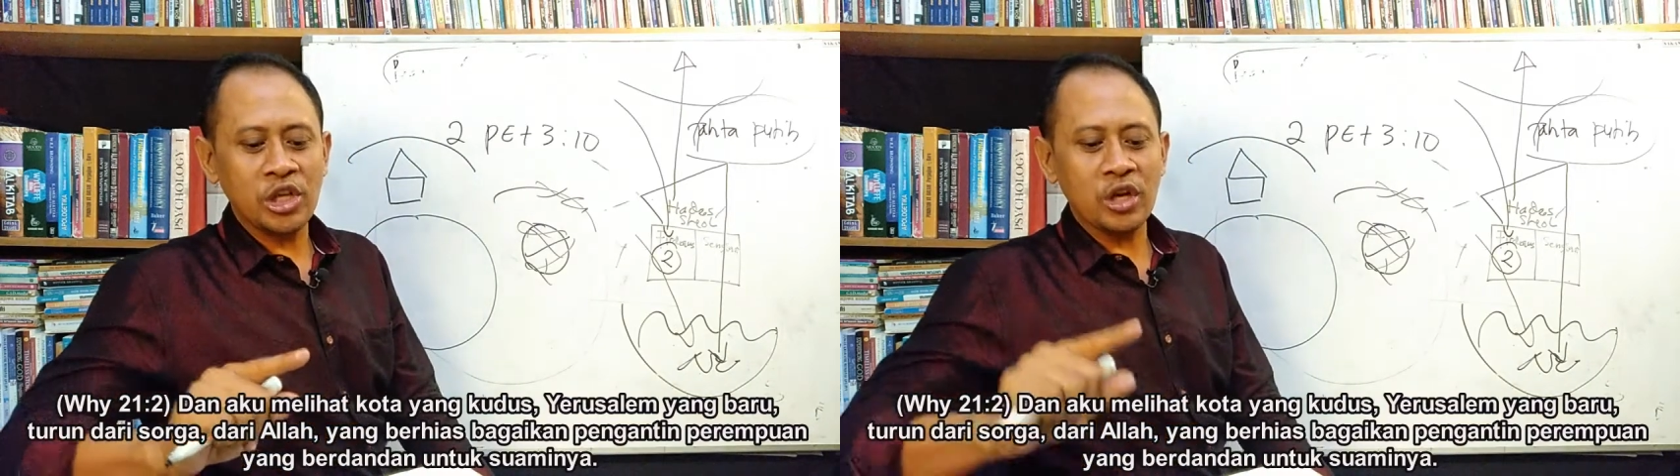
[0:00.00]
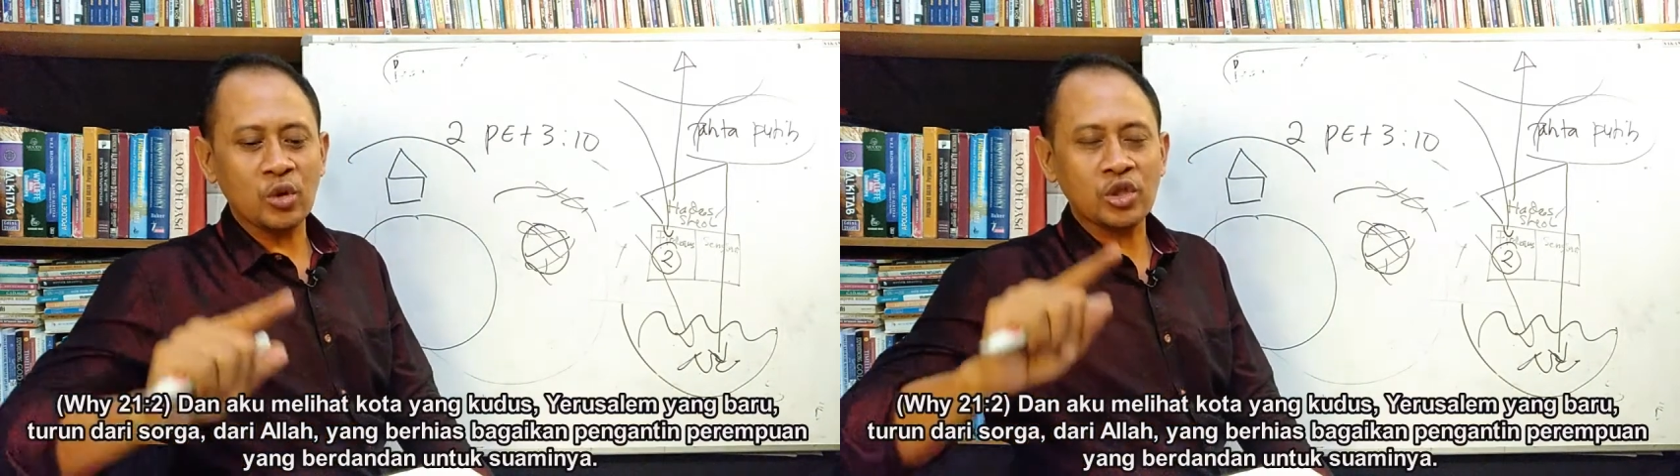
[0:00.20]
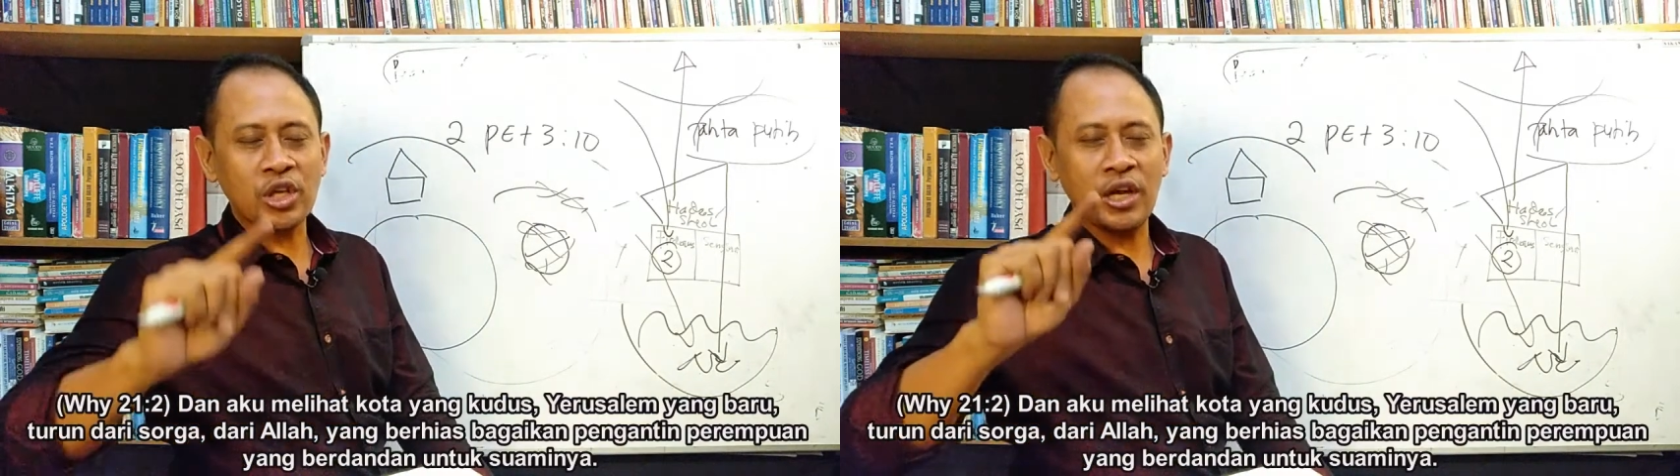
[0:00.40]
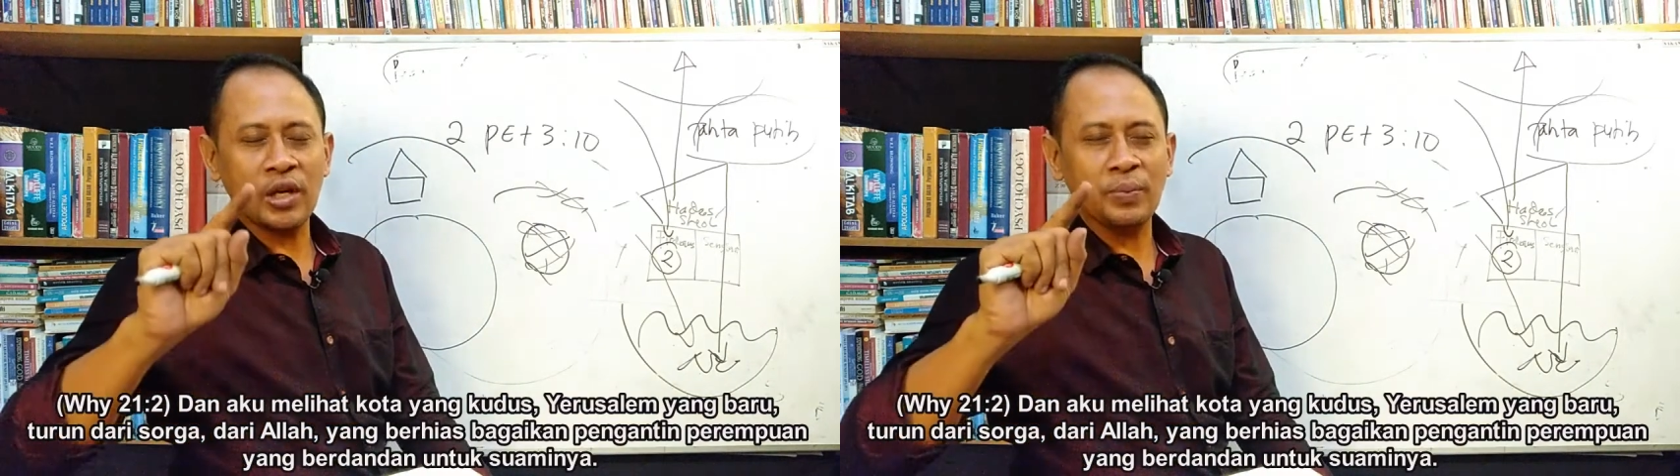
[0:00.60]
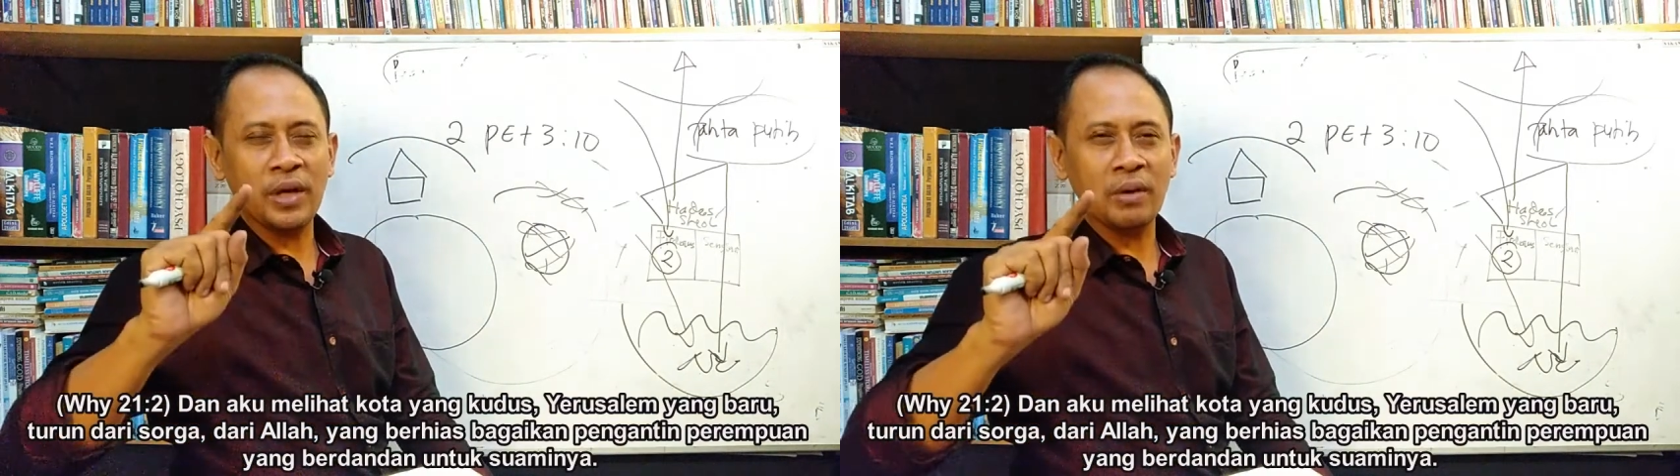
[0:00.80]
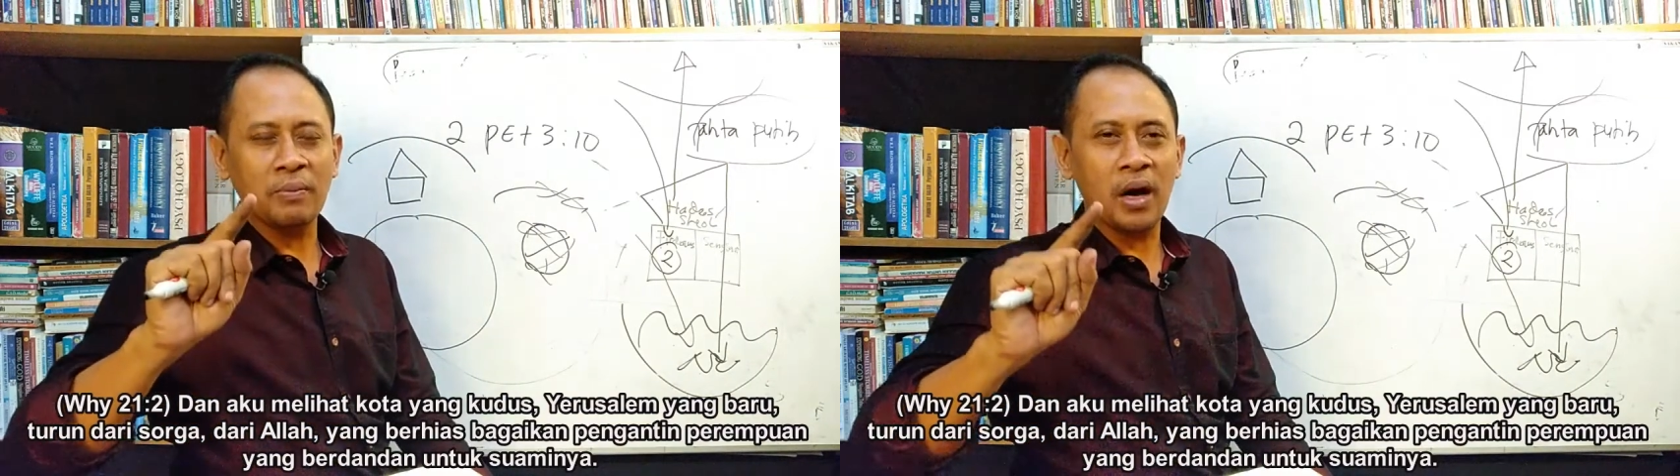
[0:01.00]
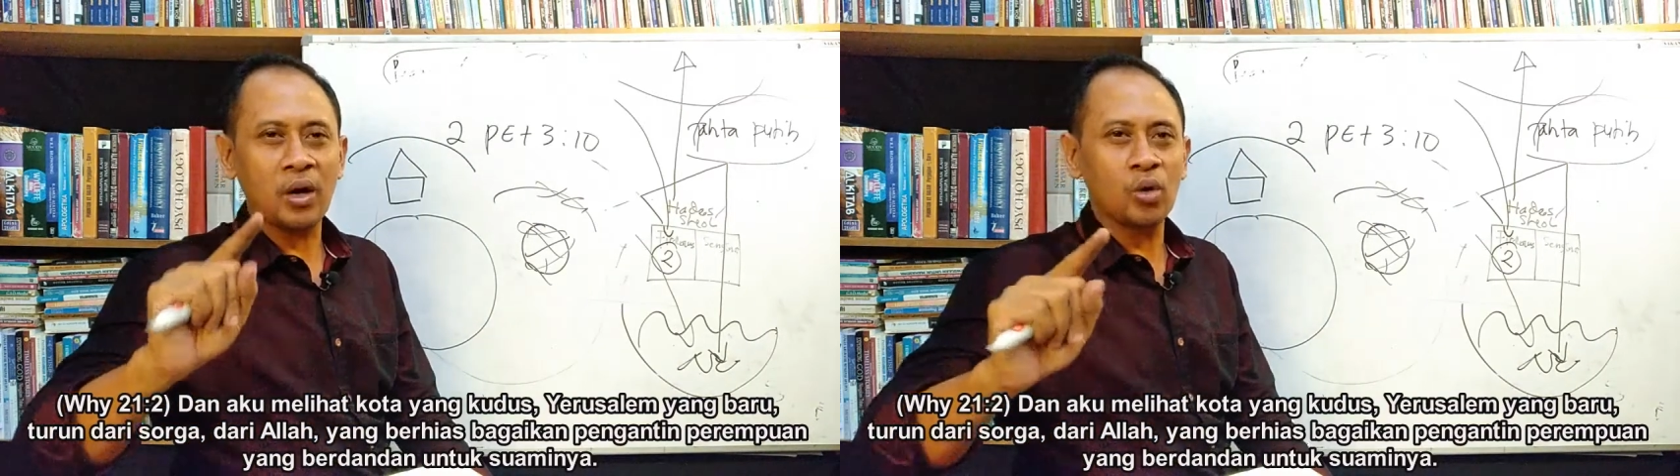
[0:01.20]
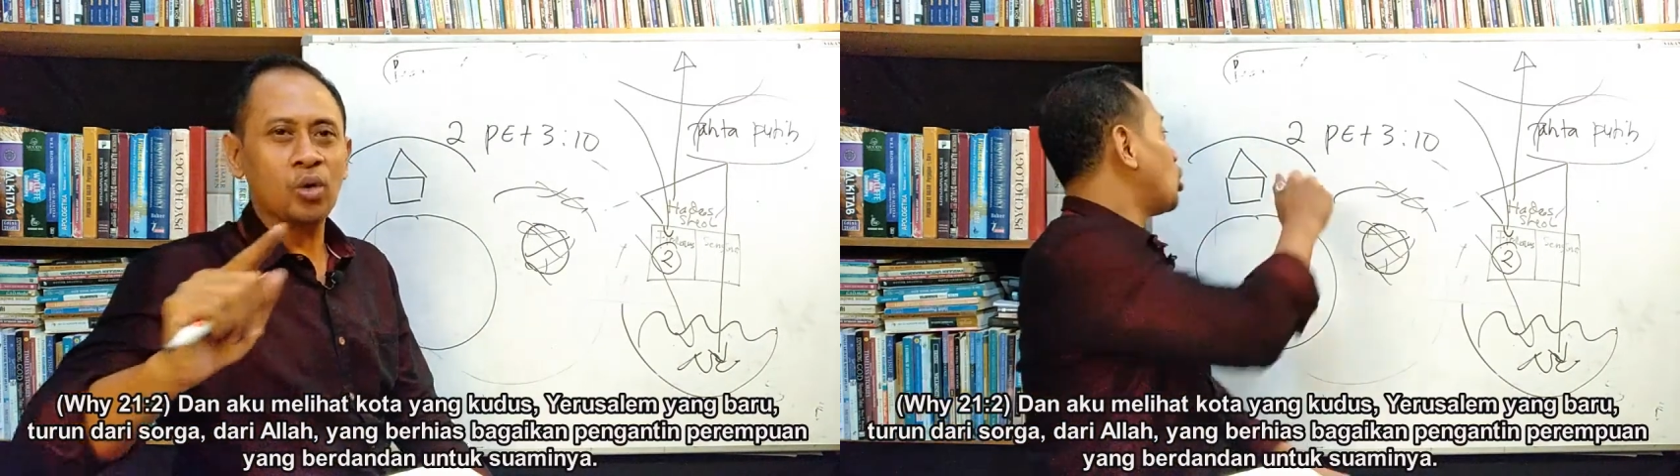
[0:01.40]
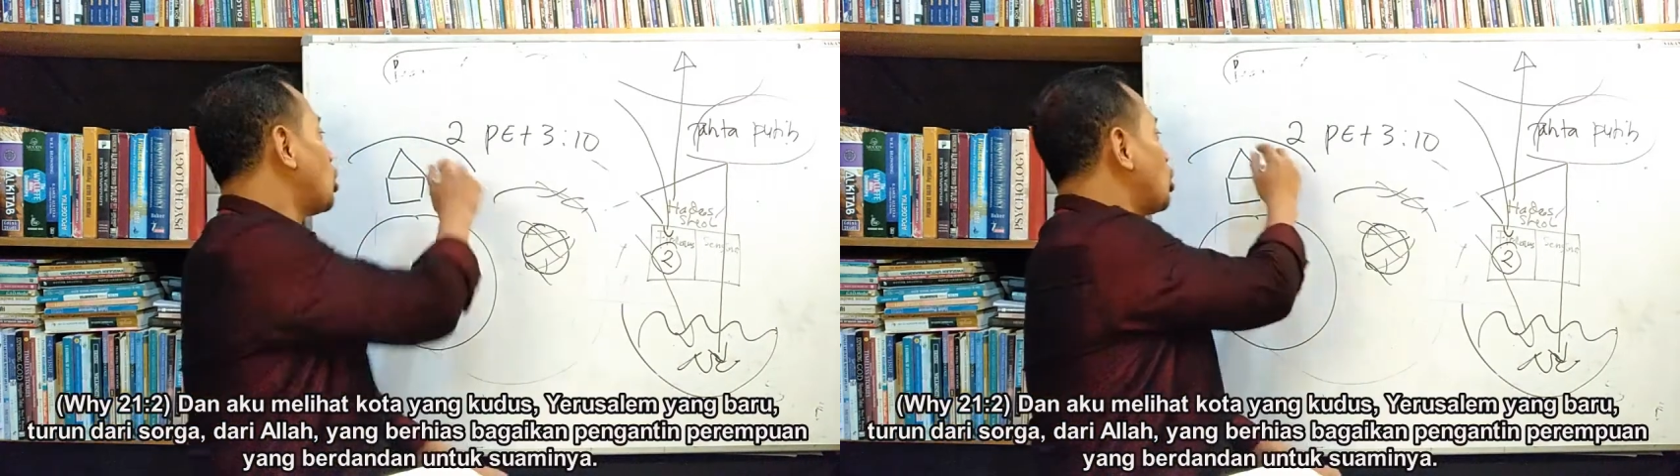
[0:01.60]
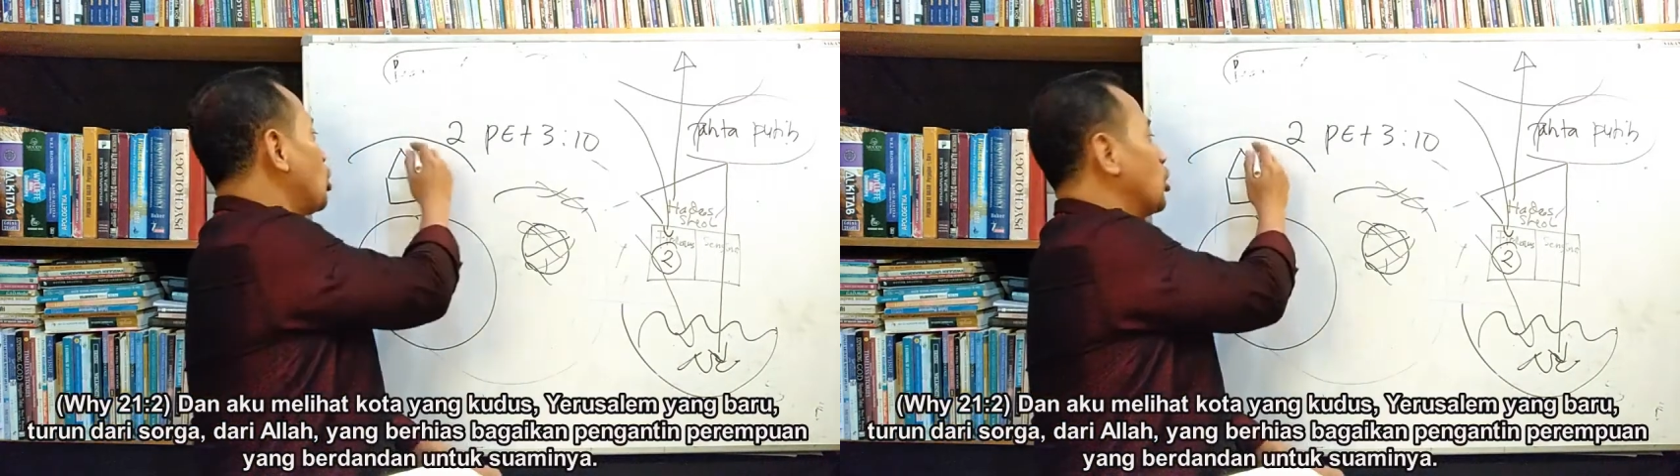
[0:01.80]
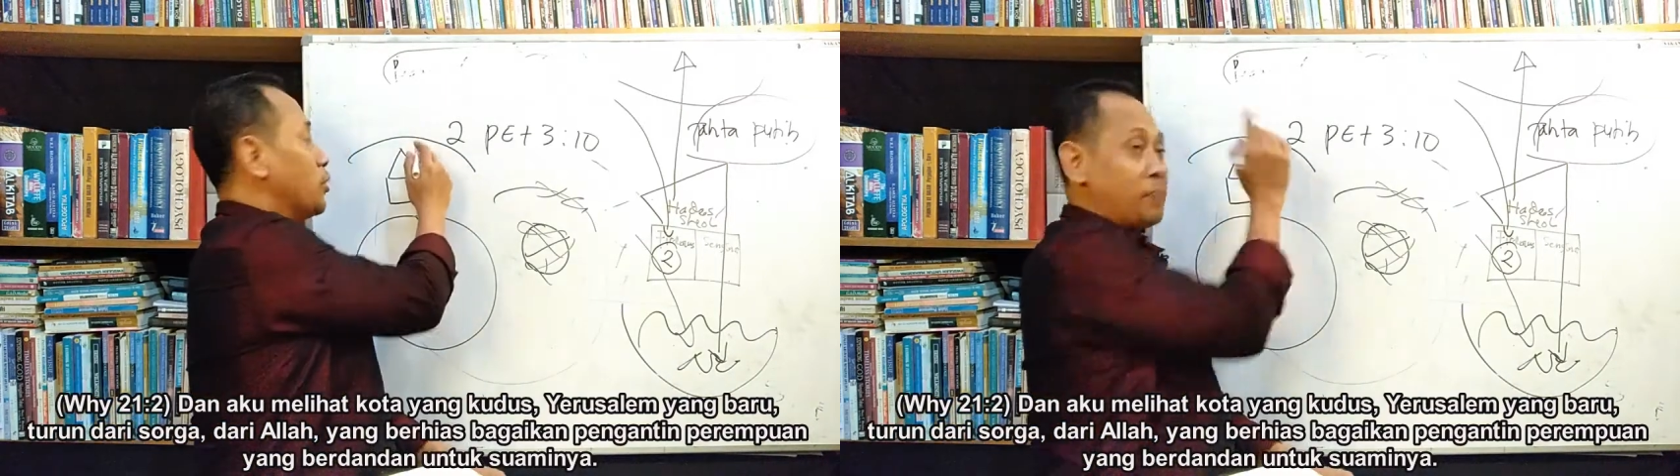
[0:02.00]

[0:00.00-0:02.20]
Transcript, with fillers: Yerusalem yang baru, turun.